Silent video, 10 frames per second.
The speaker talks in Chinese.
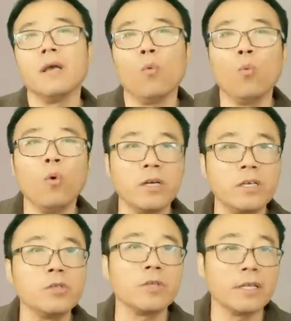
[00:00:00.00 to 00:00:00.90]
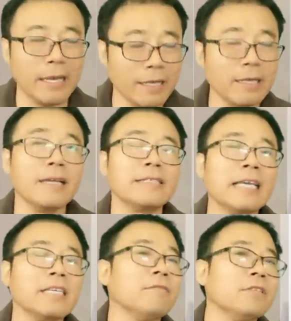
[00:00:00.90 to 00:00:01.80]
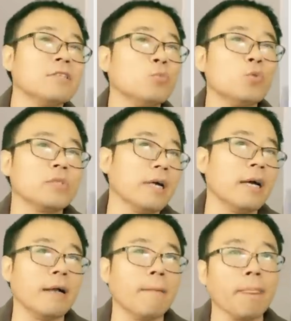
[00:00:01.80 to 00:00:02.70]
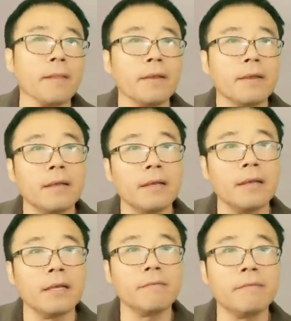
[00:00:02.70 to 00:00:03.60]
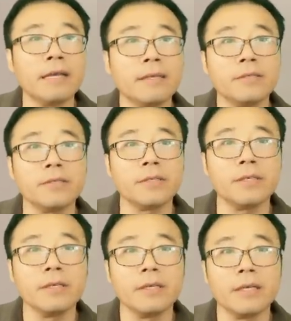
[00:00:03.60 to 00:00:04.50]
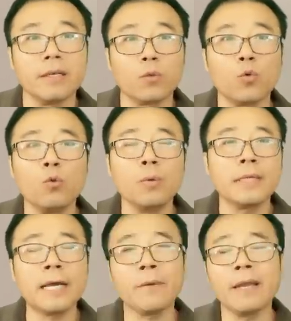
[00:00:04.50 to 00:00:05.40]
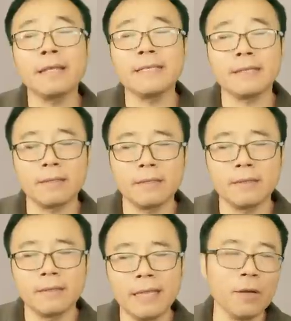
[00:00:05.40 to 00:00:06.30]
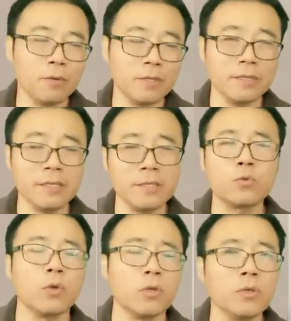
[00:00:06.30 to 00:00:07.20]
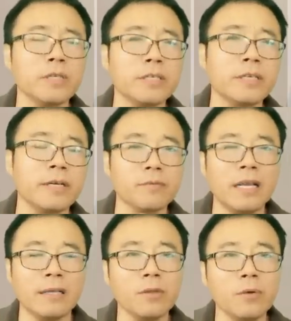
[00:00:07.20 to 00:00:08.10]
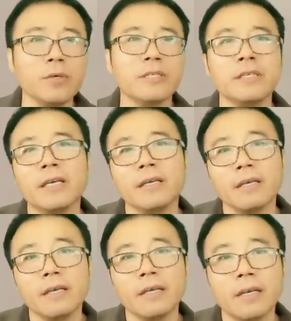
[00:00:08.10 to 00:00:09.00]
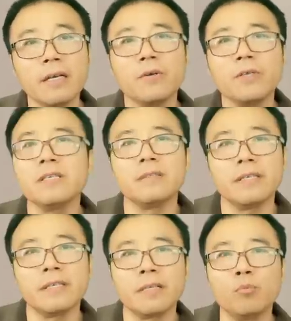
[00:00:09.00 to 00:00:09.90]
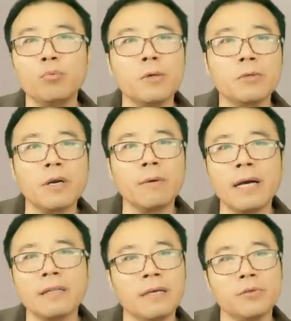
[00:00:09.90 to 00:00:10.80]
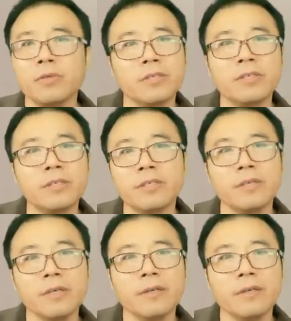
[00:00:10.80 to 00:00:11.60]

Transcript: 我是觉得他应该加英文字幕的啊，呃，另外呢，就是突破他原来在泰国的那些琐碎的事儿，哎，弄一些更有意思的事儿。不破圈的话呢，确实是